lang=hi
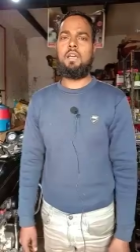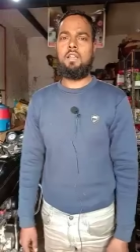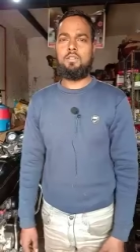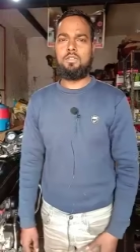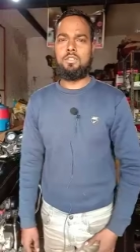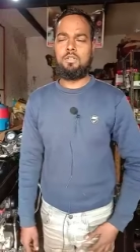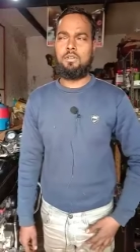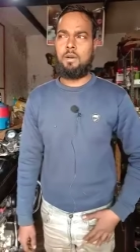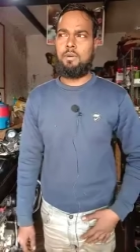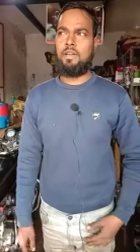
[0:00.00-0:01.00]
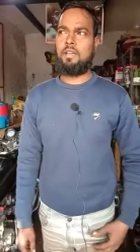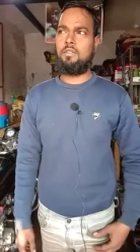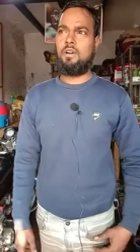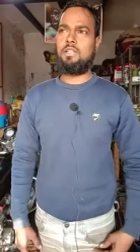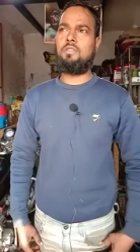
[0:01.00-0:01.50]
हेलो दोस्तों हमारे
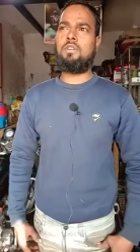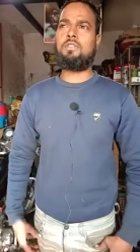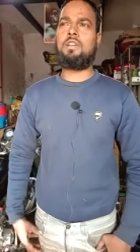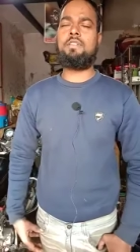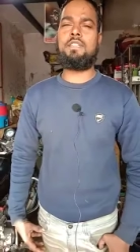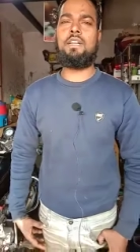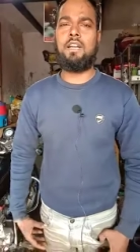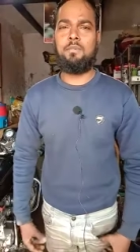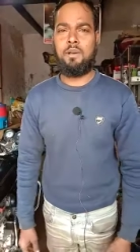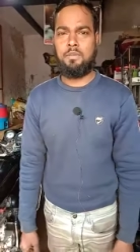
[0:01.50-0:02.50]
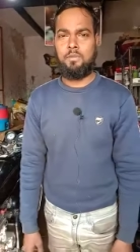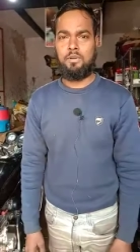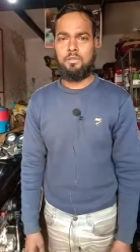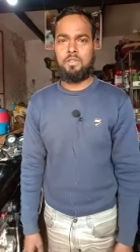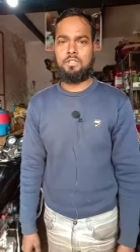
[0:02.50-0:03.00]
ख्वाजा ऑटो सर्विस सेंटर में आपका
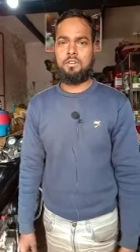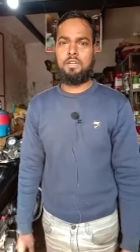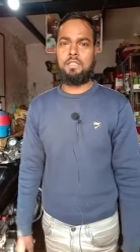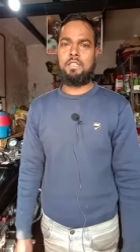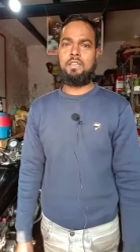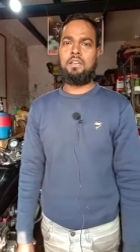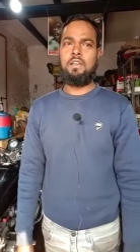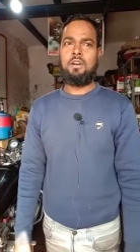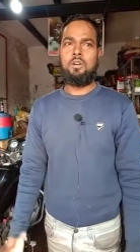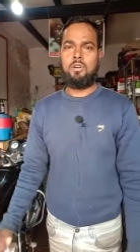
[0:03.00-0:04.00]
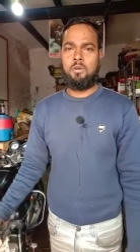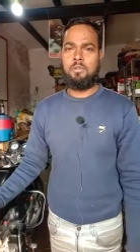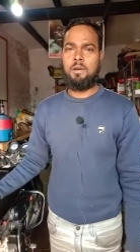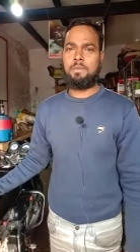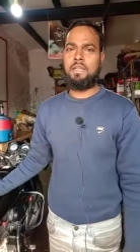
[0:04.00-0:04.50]
बहुत बहुत स्वागत है और हम
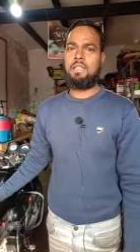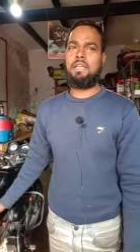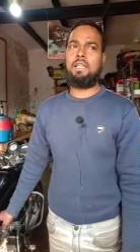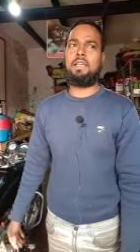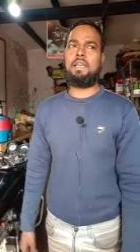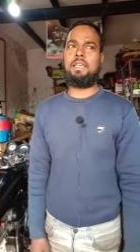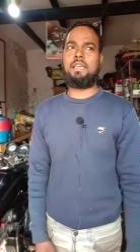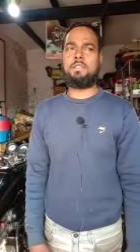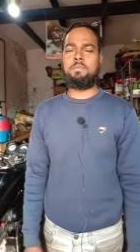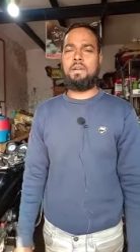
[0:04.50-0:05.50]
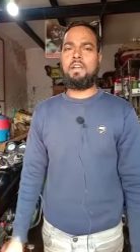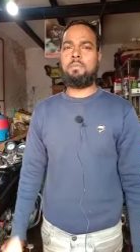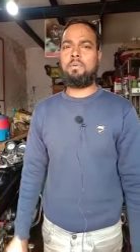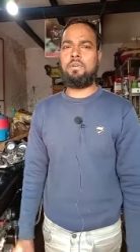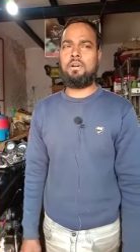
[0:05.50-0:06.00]
आपके लिए लेके आए कि स्प्लेंडर
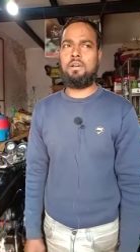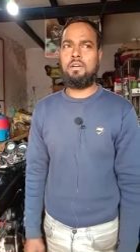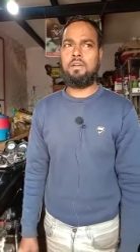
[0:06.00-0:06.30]
प्रो का